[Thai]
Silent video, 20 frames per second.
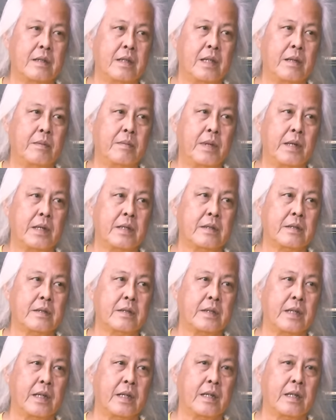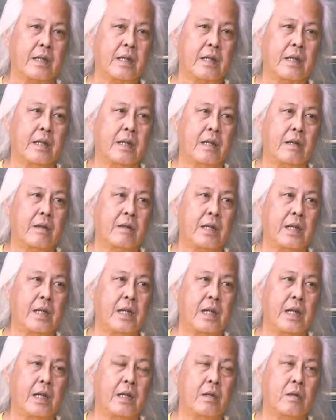นี่เป็นสิ่งที่เราได้
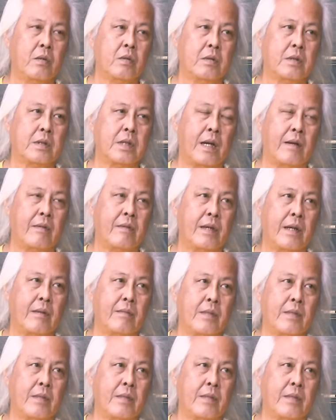เรียนรู้ถามว่าเรา